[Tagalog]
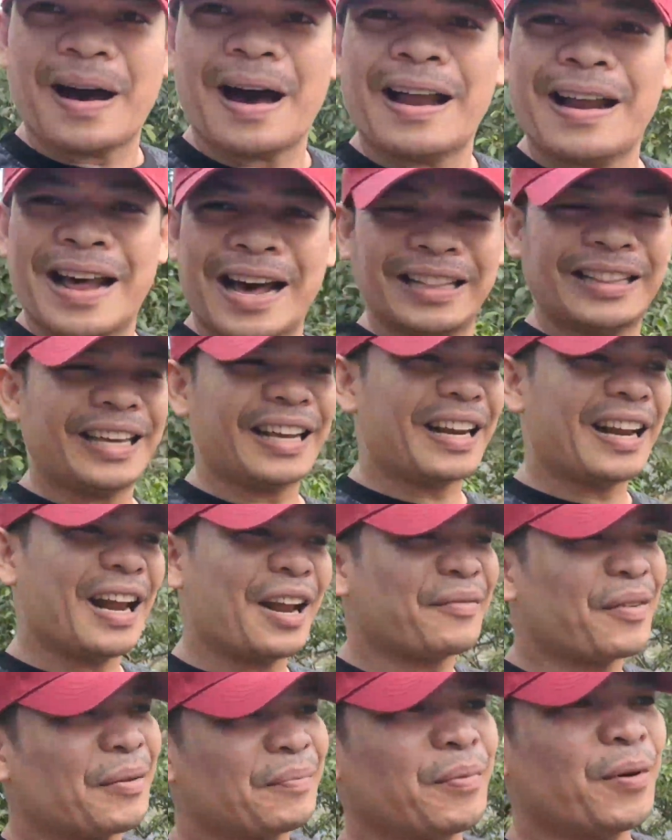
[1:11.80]
another na
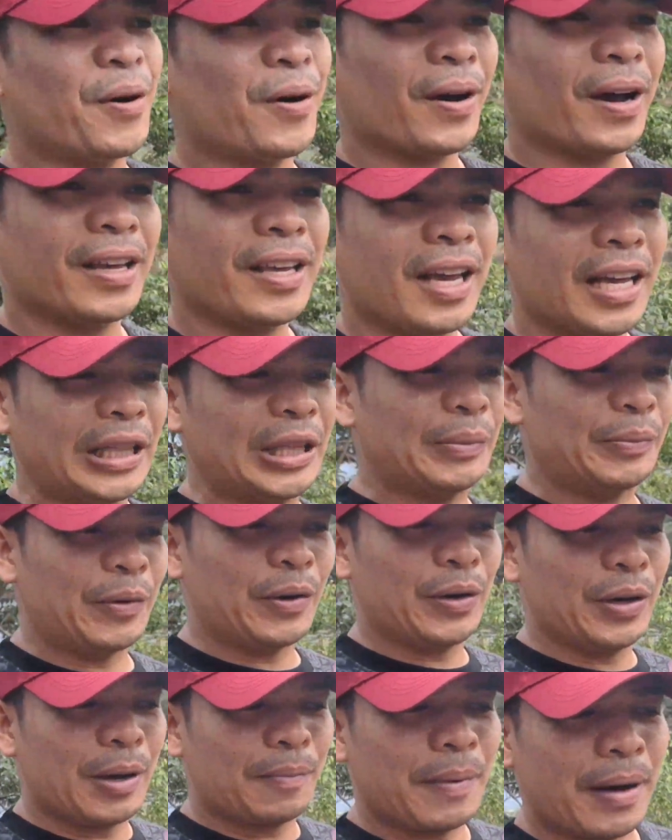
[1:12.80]
naman po. Kaya ito
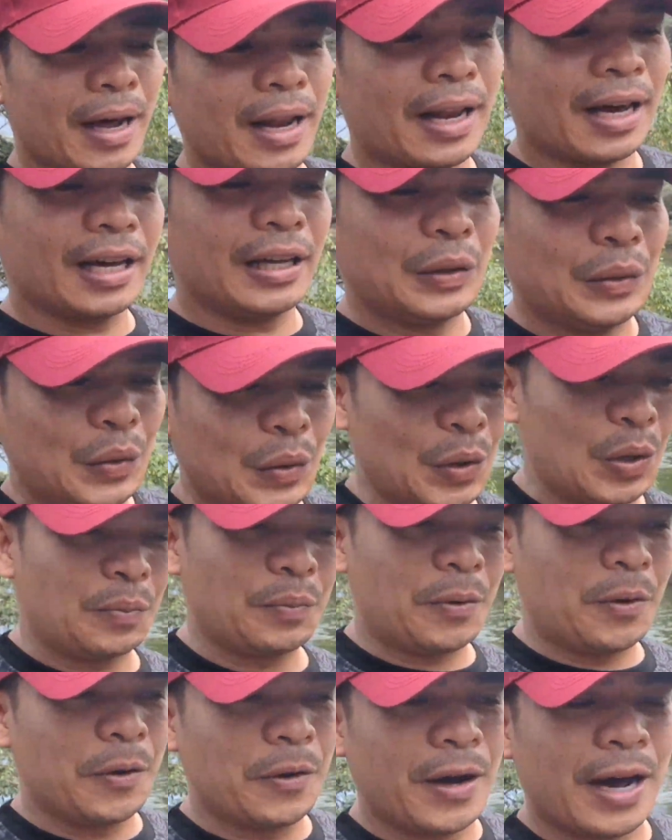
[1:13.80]
po, napakalaking tulong
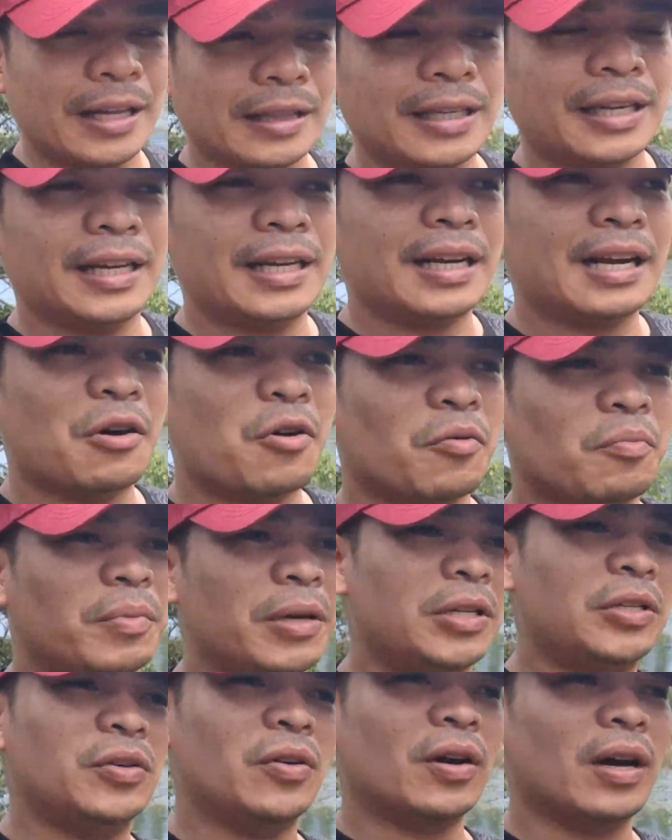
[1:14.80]
po ang ating ginagawang
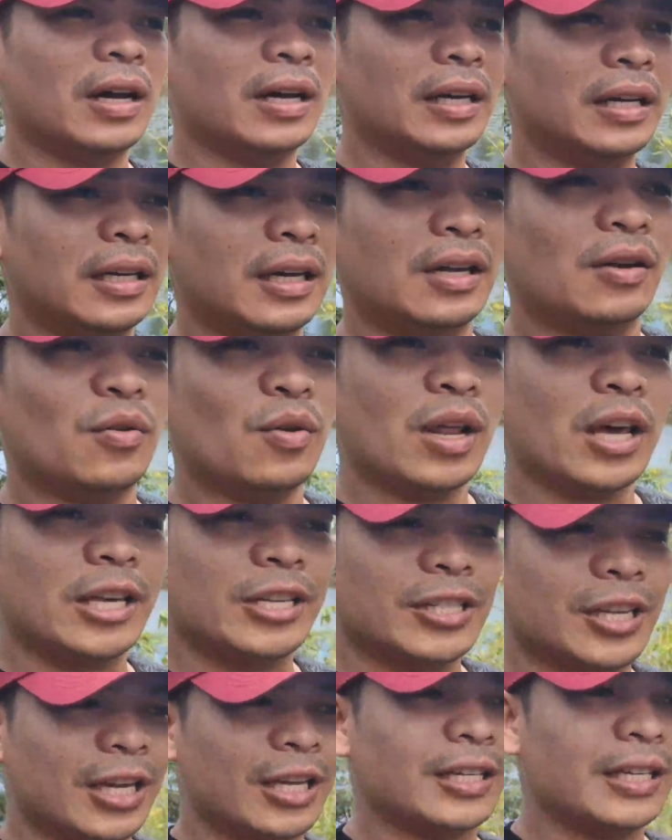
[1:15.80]
video kay ah, Lola
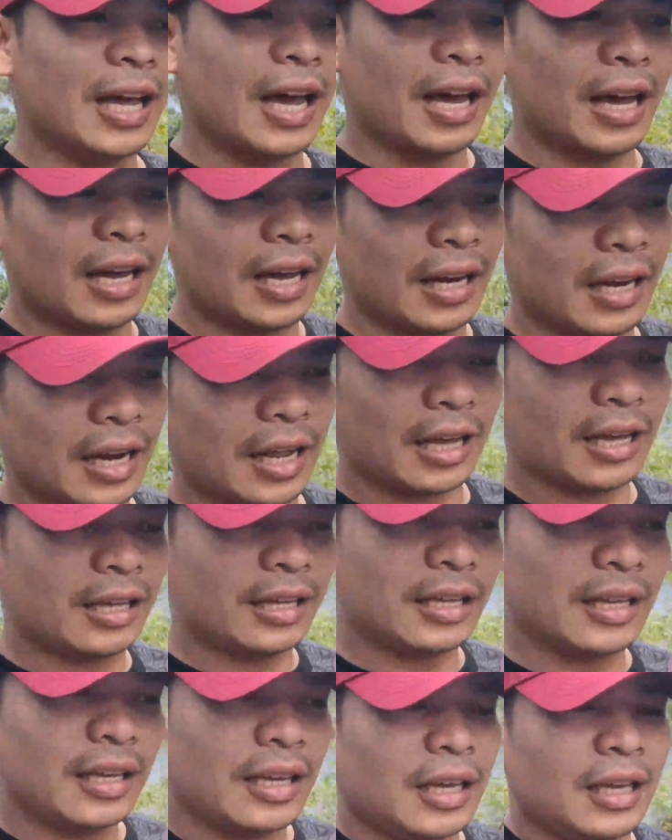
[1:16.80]
Ising dahil uh,
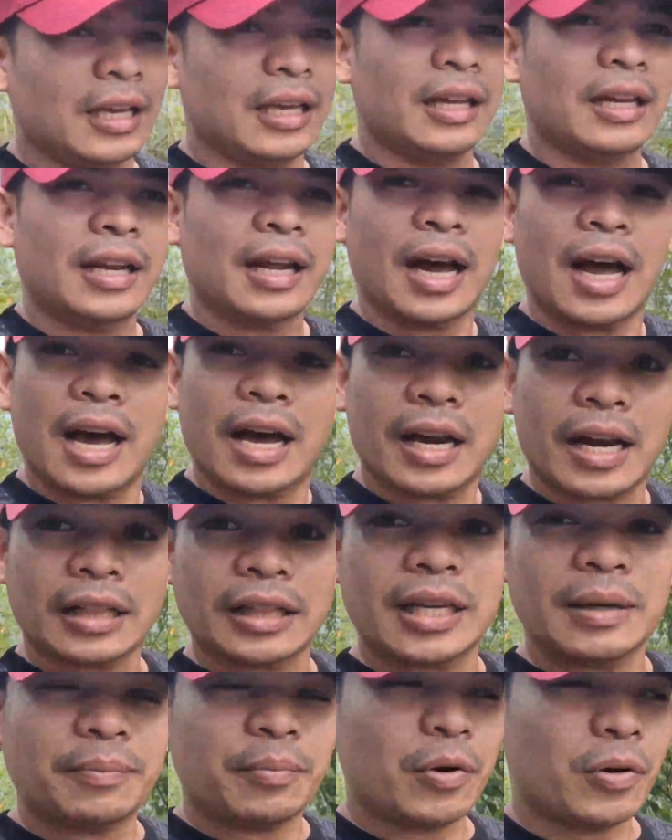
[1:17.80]

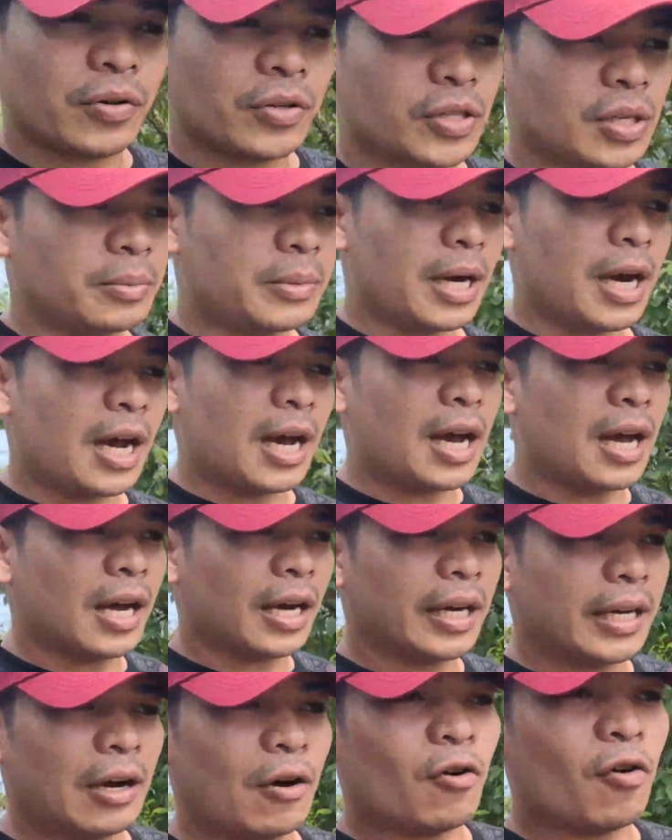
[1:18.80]
nakakarating po sa mga
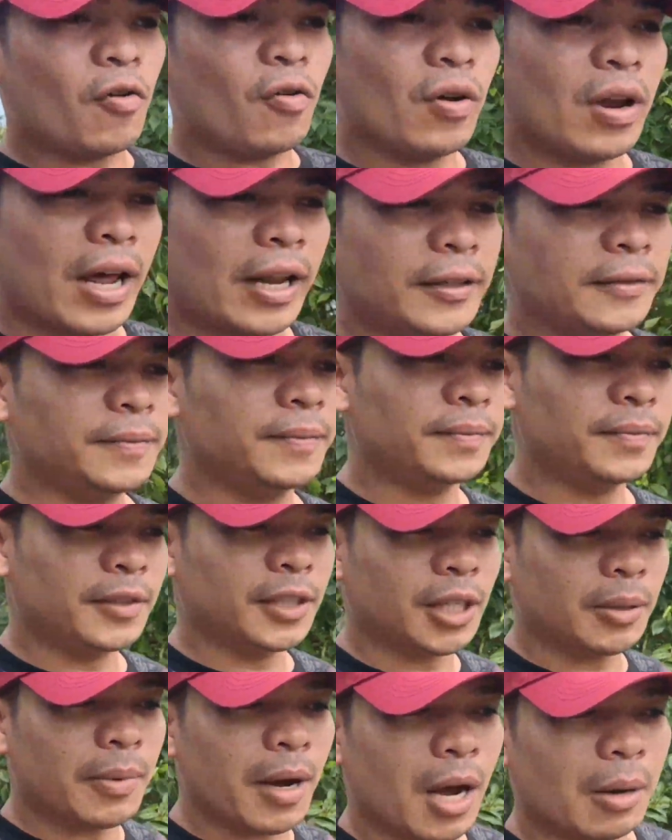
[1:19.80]
kinaukulan,
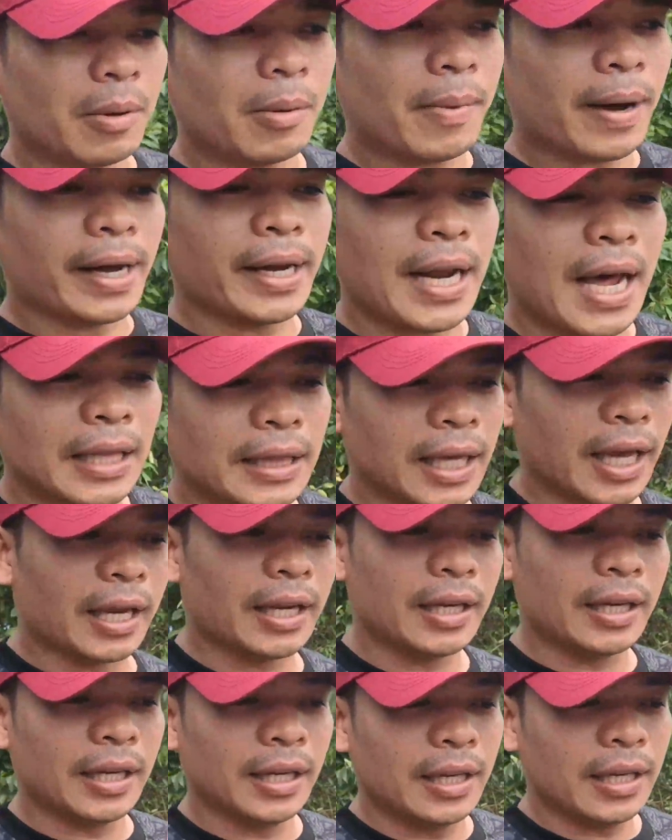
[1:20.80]
sa mga kababayan
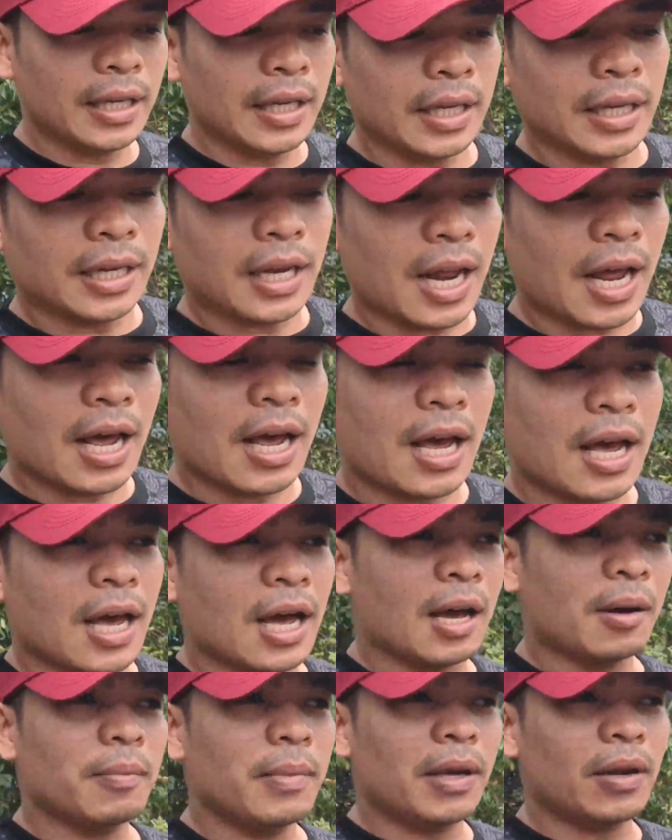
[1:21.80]
natin
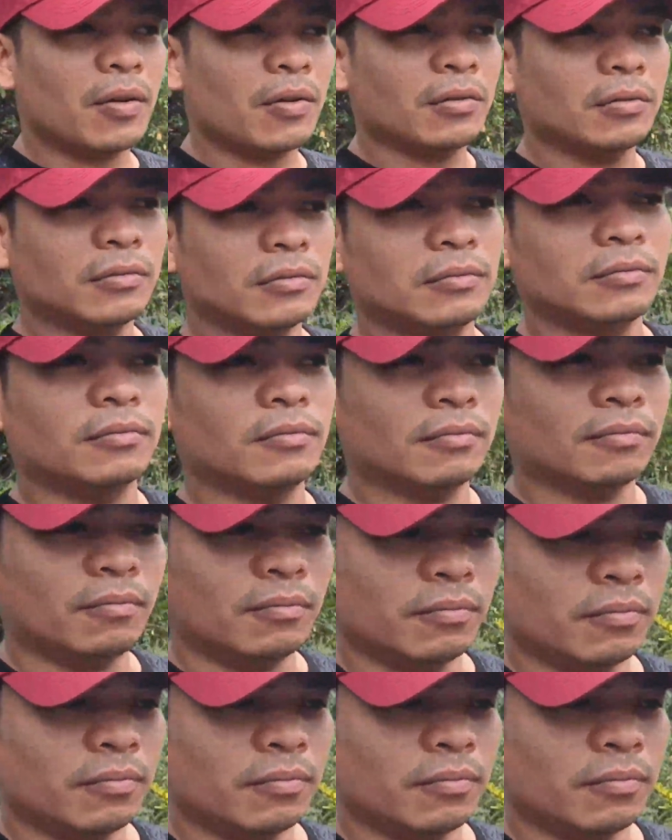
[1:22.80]
na mayroong